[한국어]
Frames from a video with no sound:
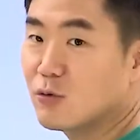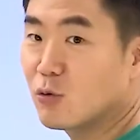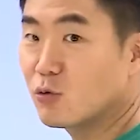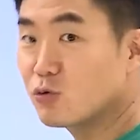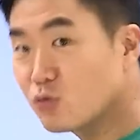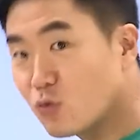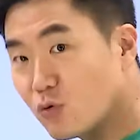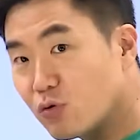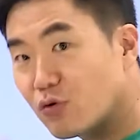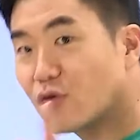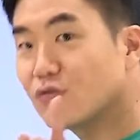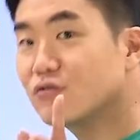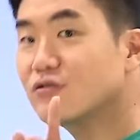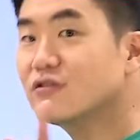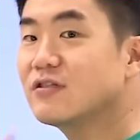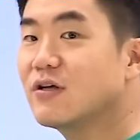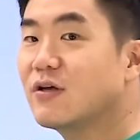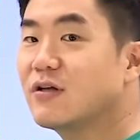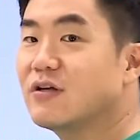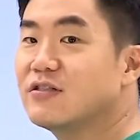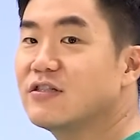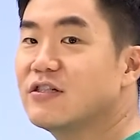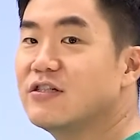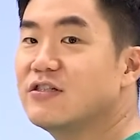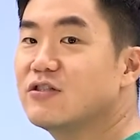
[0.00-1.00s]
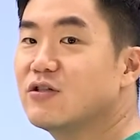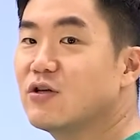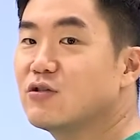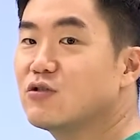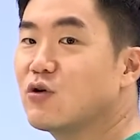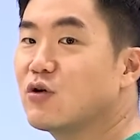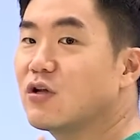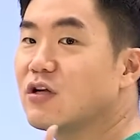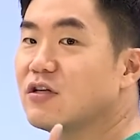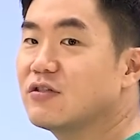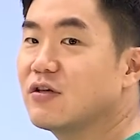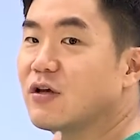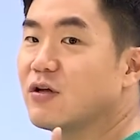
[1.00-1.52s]
고통 겪는 사회를 질서
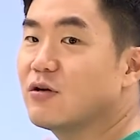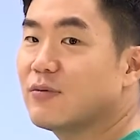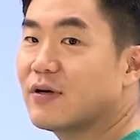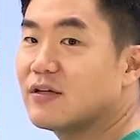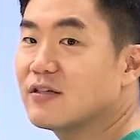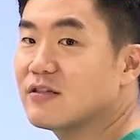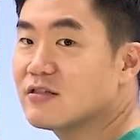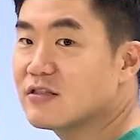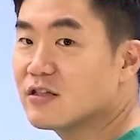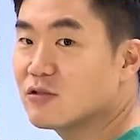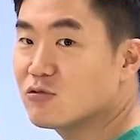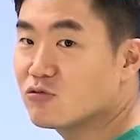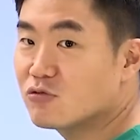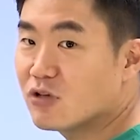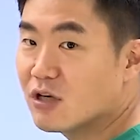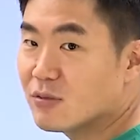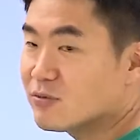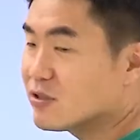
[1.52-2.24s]
정연한 사회로 만들자. 누구의